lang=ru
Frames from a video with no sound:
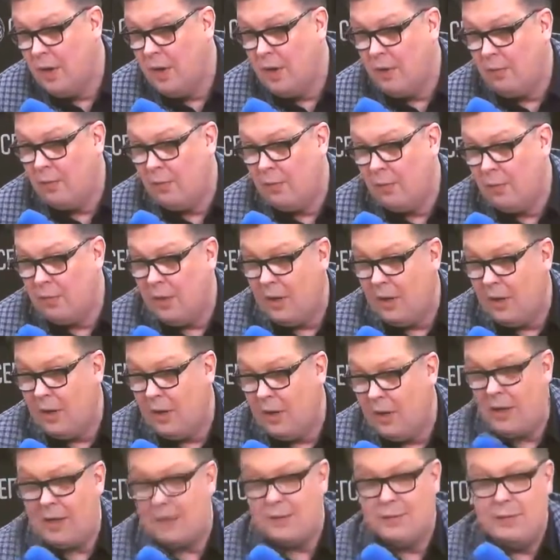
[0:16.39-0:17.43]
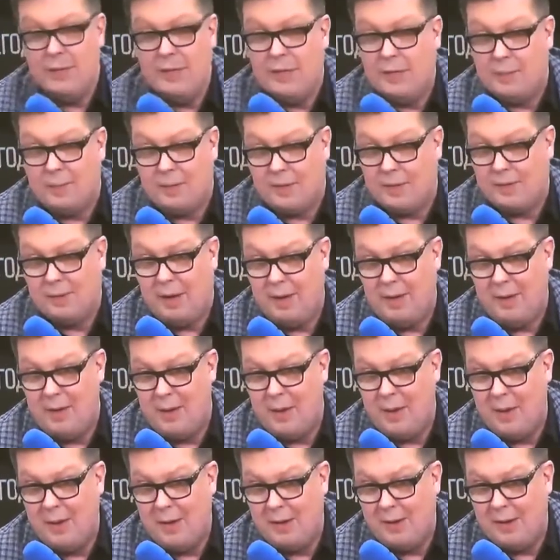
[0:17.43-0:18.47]
вот, я извините про
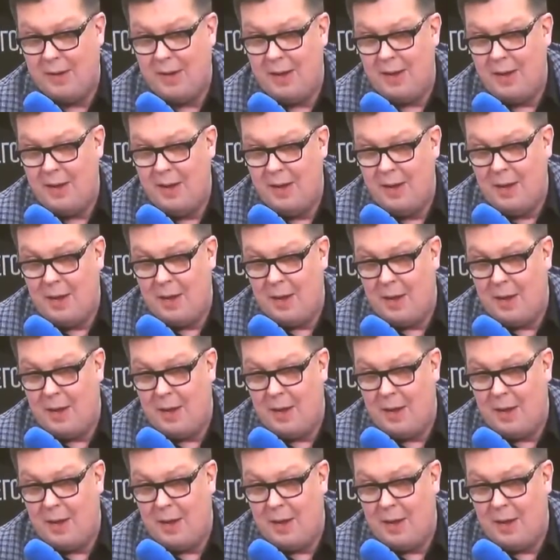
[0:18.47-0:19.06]
свое, да,